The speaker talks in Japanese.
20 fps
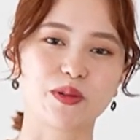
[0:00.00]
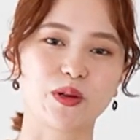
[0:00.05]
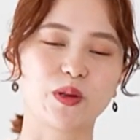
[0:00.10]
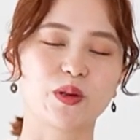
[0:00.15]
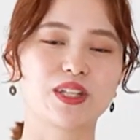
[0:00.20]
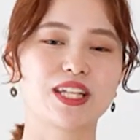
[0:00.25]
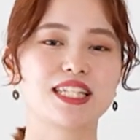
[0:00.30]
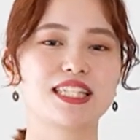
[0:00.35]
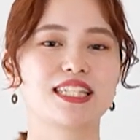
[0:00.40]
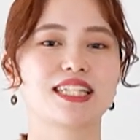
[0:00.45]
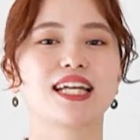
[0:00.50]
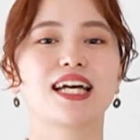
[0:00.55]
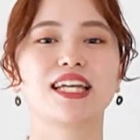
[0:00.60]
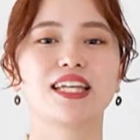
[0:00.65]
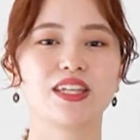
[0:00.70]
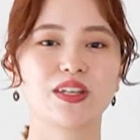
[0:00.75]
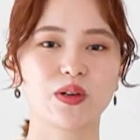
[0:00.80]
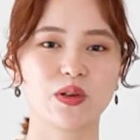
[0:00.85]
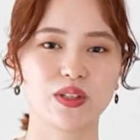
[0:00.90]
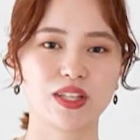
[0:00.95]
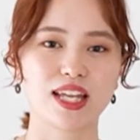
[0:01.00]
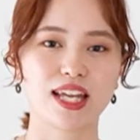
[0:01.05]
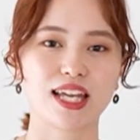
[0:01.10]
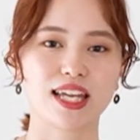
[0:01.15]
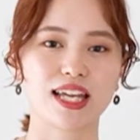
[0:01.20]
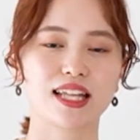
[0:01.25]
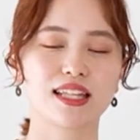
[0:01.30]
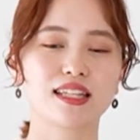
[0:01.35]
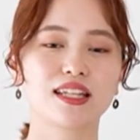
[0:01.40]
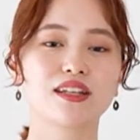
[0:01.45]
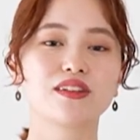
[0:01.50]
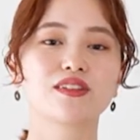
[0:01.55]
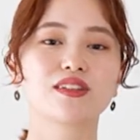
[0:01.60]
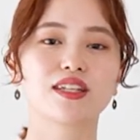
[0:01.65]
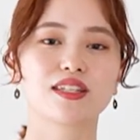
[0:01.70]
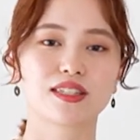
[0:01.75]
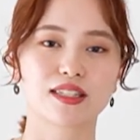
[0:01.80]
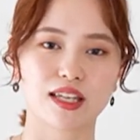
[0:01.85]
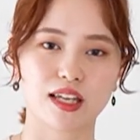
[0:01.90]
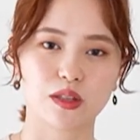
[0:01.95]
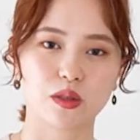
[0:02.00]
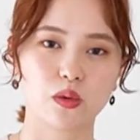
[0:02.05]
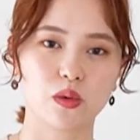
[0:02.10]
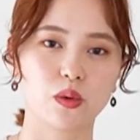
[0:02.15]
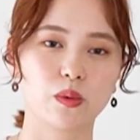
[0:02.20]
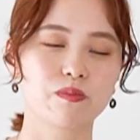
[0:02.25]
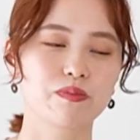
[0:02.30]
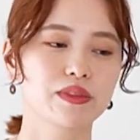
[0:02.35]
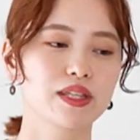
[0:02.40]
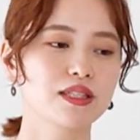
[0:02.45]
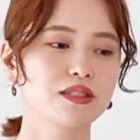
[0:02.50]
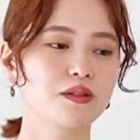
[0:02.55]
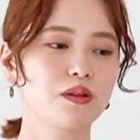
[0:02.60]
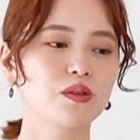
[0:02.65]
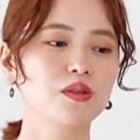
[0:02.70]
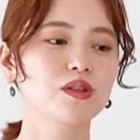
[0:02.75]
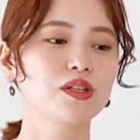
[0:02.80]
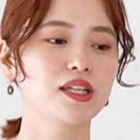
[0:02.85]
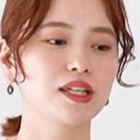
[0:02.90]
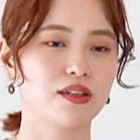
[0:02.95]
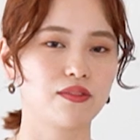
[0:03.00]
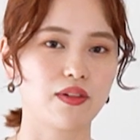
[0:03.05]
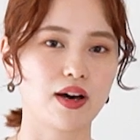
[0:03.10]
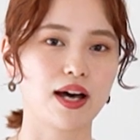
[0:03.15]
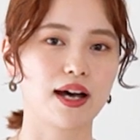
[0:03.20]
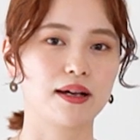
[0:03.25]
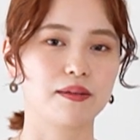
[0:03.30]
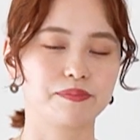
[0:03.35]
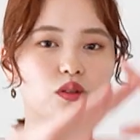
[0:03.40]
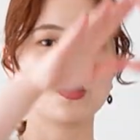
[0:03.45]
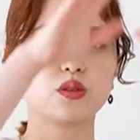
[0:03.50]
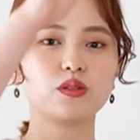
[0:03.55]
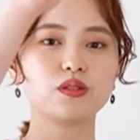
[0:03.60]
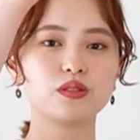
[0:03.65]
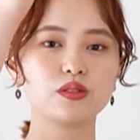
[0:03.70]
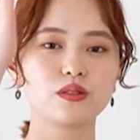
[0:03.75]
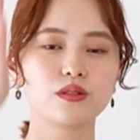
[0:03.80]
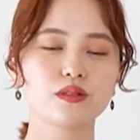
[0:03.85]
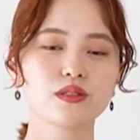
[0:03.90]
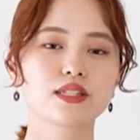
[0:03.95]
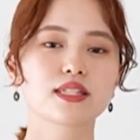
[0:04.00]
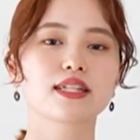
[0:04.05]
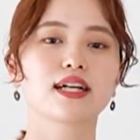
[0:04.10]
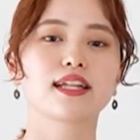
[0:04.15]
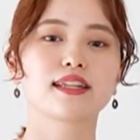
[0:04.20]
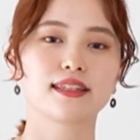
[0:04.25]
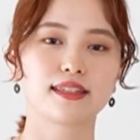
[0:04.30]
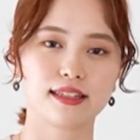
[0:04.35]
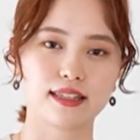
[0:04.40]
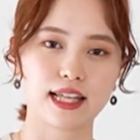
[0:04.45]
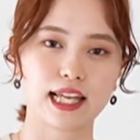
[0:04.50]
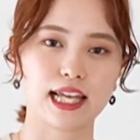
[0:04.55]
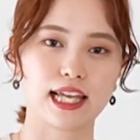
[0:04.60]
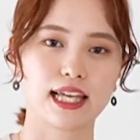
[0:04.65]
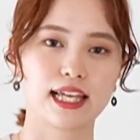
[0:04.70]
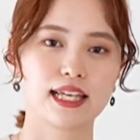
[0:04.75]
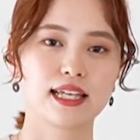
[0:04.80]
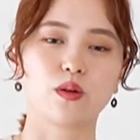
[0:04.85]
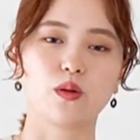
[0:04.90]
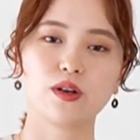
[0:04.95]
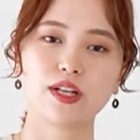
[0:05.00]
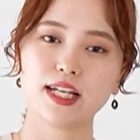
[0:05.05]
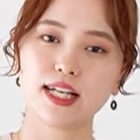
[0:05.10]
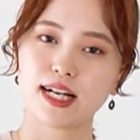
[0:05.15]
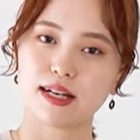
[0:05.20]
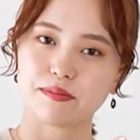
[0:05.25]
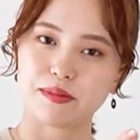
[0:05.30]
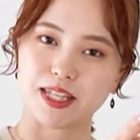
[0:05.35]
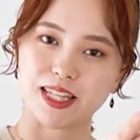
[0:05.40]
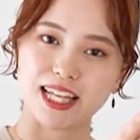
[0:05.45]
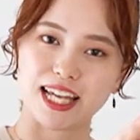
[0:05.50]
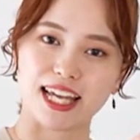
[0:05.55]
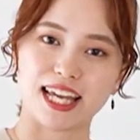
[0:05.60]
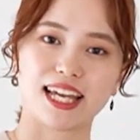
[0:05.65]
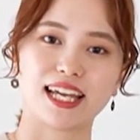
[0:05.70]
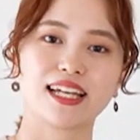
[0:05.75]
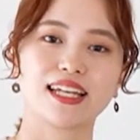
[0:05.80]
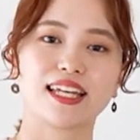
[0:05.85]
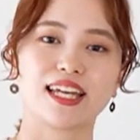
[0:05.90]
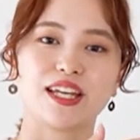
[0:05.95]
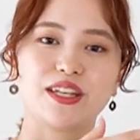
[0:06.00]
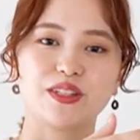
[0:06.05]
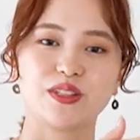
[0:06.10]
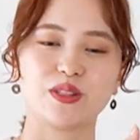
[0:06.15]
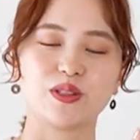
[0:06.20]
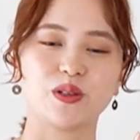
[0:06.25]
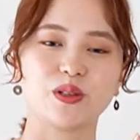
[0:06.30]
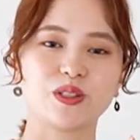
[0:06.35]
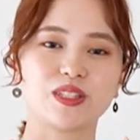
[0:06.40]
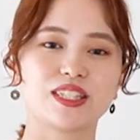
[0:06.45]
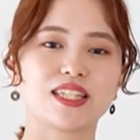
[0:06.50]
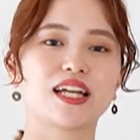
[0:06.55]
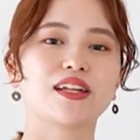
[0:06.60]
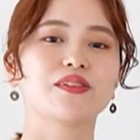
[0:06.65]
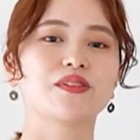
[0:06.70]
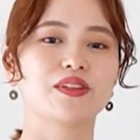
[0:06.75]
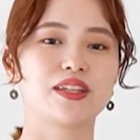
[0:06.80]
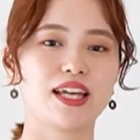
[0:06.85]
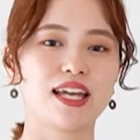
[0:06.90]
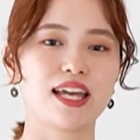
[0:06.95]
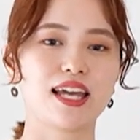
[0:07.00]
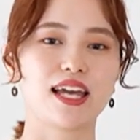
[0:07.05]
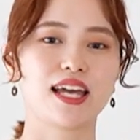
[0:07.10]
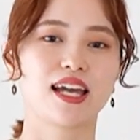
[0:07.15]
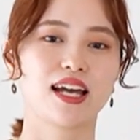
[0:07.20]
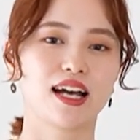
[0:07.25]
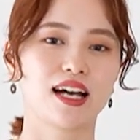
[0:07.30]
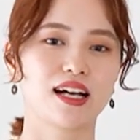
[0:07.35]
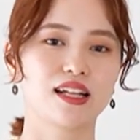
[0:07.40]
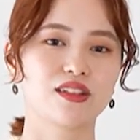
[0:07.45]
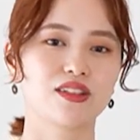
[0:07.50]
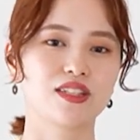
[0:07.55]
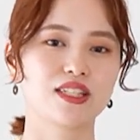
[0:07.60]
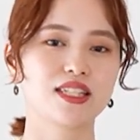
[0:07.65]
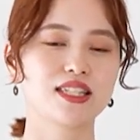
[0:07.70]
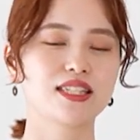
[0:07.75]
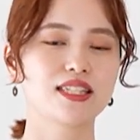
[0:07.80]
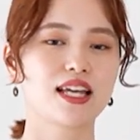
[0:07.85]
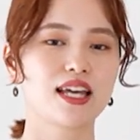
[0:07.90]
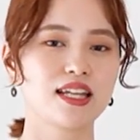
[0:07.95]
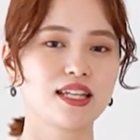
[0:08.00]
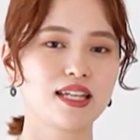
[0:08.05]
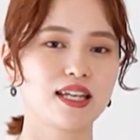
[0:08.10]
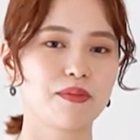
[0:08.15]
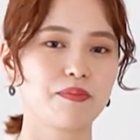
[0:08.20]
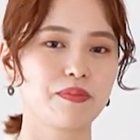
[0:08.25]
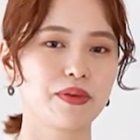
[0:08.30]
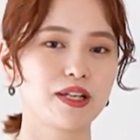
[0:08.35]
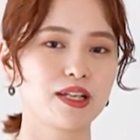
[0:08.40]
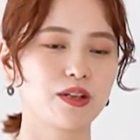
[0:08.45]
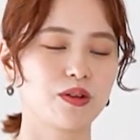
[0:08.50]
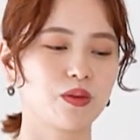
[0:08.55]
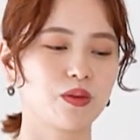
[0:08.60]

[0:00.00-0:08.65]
も同じ内容でやってるんですけど、その時はトルソーを使って折り紙で検証したので、で実際にやっぱり